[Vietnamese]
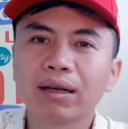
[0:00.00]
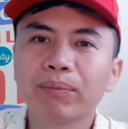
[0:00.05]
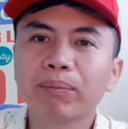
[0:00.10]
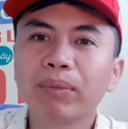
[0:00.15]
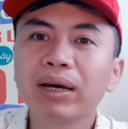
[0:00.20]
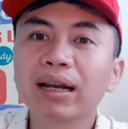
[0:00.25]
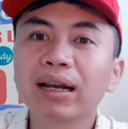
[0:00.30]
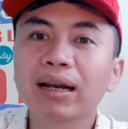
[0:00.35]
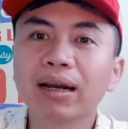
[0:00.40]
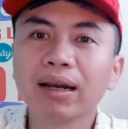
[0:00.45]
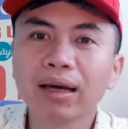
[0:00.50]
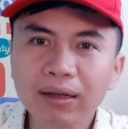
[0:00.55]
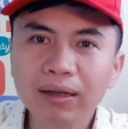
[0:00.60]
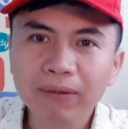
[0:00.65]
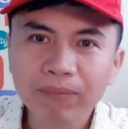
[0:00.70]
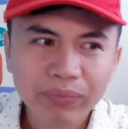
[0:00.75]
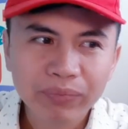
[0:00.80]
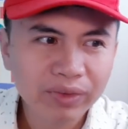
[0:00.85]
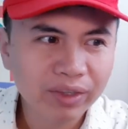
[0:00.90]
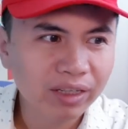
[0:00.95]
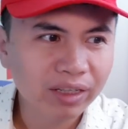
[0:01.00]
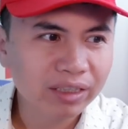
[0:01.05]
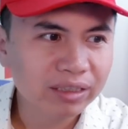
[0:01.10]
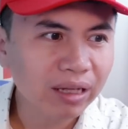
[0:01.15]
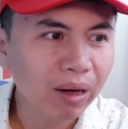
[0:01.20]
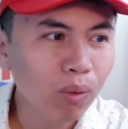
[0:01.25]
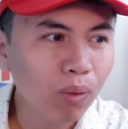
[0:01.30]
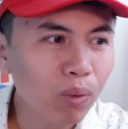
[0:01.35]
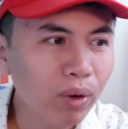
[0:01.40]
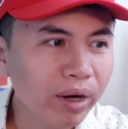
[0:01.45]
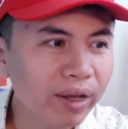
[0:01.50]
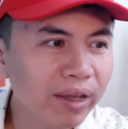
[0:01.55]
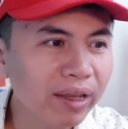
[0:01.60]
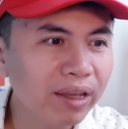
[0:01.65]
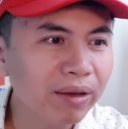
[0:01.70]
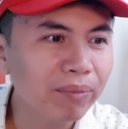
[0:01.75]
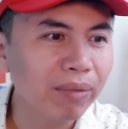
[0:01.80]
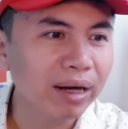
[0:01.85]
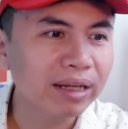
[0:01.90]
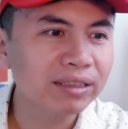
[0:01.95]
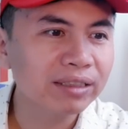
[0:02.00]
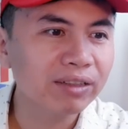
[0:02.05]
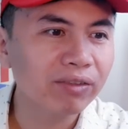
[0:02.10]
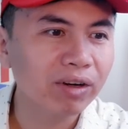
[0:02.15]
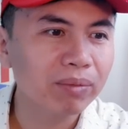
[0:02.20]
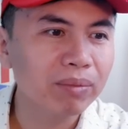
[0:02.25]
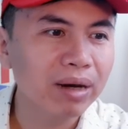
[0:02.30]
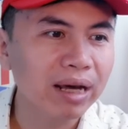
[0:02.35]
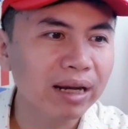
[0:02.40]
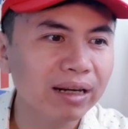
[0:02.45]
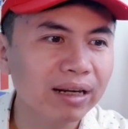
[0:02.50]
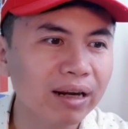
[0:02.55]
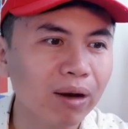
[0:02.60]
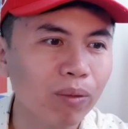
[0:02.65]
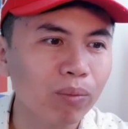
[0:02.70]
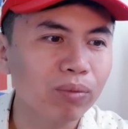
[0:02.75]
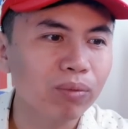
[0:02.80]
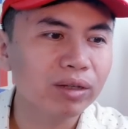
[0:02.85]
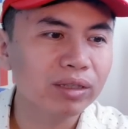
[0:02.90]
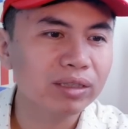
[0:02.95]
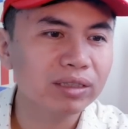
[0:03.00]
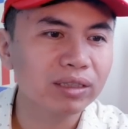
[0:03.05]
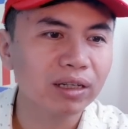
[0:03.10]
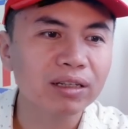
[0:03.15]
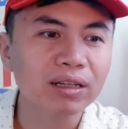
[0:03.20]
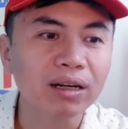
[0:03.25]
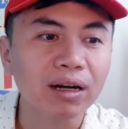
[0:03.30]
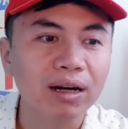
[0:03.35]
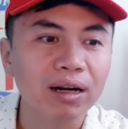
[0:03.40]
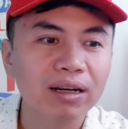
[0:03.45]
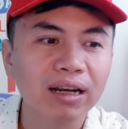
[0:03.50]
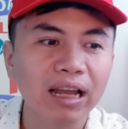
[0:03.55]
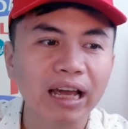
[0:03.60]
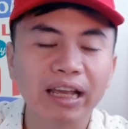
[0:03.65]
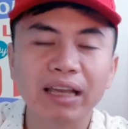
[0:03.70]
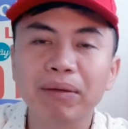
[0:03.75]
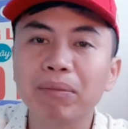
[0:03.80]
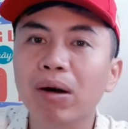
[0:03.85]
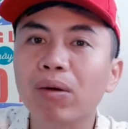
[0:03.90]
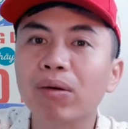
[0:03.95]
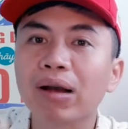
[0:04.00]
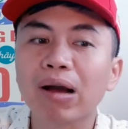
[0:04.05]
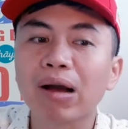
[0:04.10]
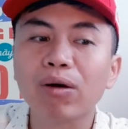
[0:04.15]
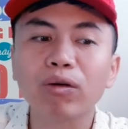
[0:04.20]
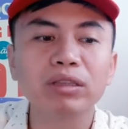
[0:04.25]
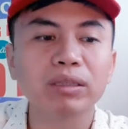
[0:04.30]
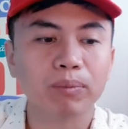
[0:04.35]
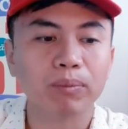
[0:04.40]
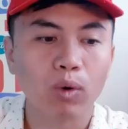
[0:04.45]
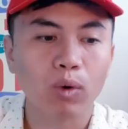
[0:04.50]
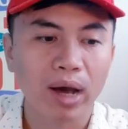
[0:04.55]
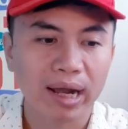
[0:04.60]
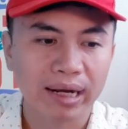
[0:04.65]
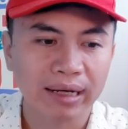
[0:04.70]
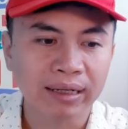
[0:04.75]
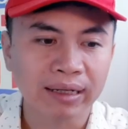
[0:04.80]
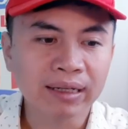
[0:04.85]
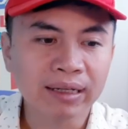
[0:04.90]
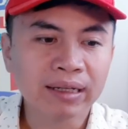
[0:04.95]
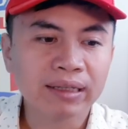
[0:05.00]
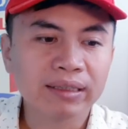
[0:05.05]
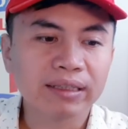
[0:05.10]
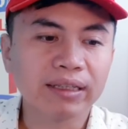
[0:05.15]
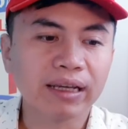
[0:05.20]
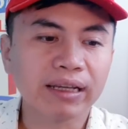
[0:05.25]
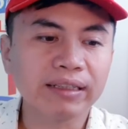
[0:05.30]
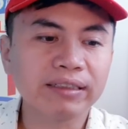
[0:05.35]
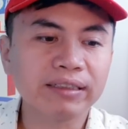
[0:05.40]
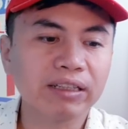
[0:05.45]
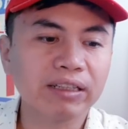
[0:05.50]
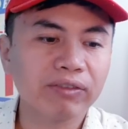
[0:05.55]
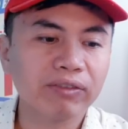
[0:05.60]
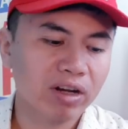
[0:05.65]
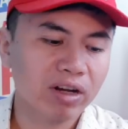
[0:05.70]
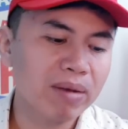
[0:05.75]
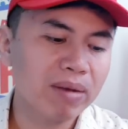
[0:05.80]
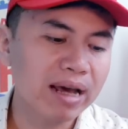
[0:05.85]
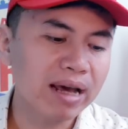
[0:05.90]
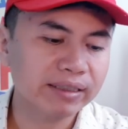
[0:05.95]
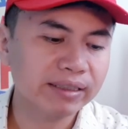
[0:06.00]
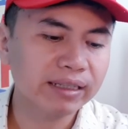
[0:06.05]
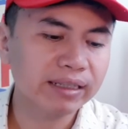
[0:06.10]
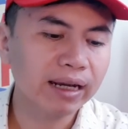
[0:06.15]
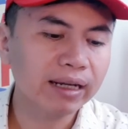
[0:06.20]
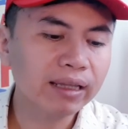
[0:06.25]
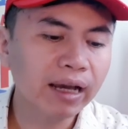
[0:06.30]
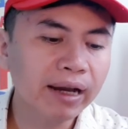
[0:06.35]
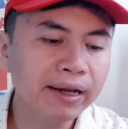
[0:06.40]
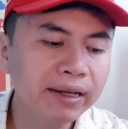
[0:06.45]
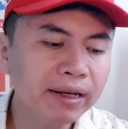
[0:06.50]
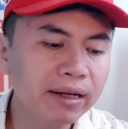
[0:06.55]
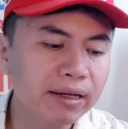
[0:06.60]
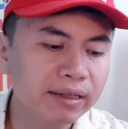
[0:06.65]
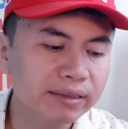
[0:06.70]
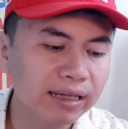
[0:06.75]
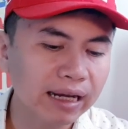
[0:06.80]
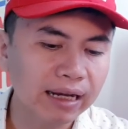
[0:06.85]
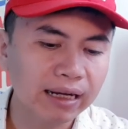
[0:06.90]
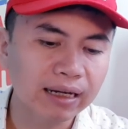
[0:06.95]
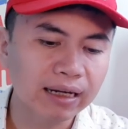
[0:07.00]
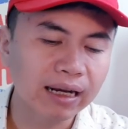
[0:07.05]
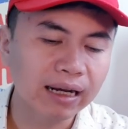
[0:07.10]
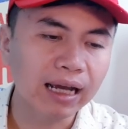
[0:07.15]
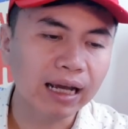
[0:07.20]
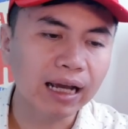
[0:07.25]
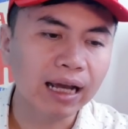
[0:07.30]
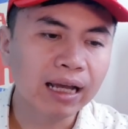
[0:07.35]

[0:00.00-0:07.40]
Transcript: mới là lớn nhưng sau khi mà anh chị và các bạn đọc trở ngược lại cái báo cáo của tập đoàn thì anh chị và các bạn sẽ thấy được rằng là